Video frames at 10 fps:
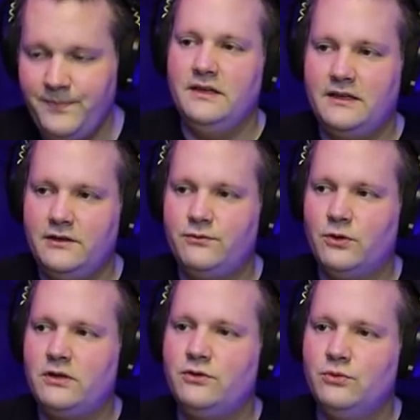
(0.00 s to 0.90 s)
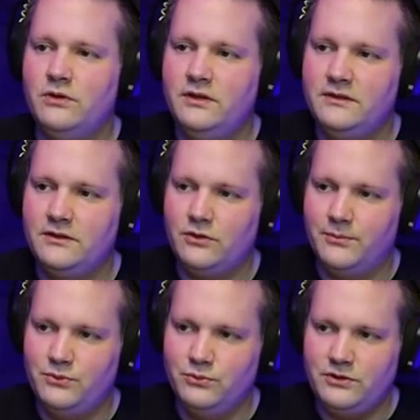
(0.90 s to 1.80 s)
Ihr kriegt wirklich nur den
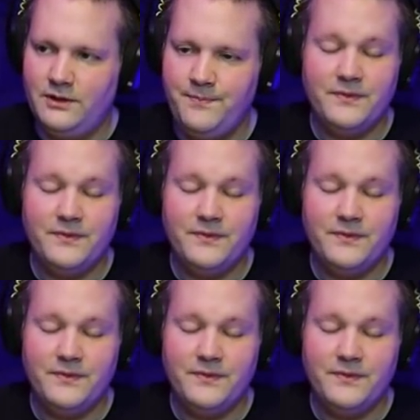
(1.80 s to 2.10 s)
Computer.